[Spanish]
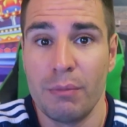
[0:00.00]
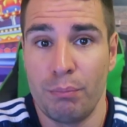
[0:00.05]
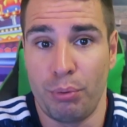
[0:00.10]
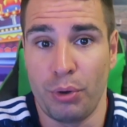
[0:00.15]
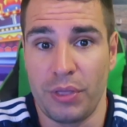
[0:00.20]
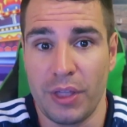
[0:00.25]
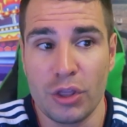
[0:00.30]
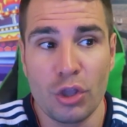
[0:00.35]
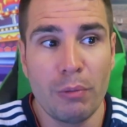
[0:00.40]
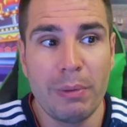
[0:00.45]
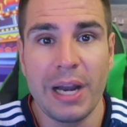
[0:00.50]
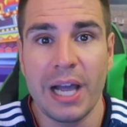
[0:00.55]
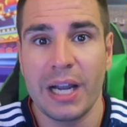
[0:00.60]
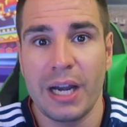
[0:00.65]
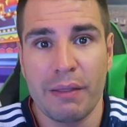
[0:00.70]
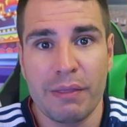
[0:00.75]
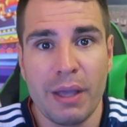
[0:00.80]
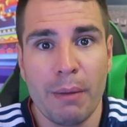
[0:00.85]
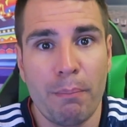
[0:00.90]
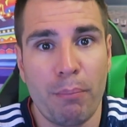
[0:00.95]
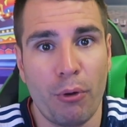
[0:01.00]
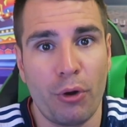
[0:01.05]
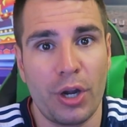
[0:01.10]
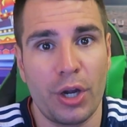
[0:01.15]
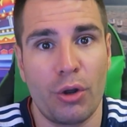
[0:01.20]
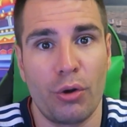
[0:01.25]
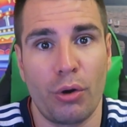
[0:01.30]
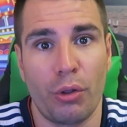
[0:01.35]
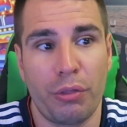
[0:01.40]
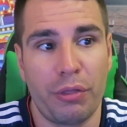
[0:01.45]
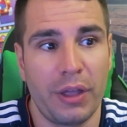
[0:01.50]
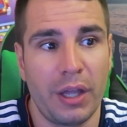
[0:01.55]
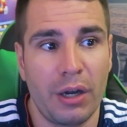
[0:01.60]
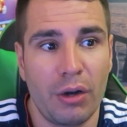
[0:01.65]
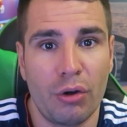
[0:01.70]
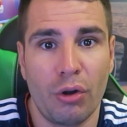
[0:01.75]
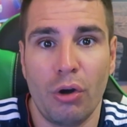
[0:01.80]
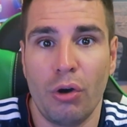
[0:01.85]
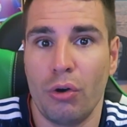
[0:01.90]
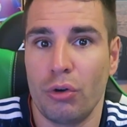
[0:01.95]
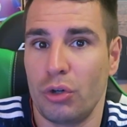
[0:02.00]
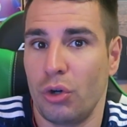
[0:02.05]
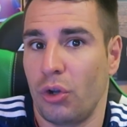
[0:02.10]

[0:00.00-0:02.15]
pues dándome las gracias por reconocer, ¿no?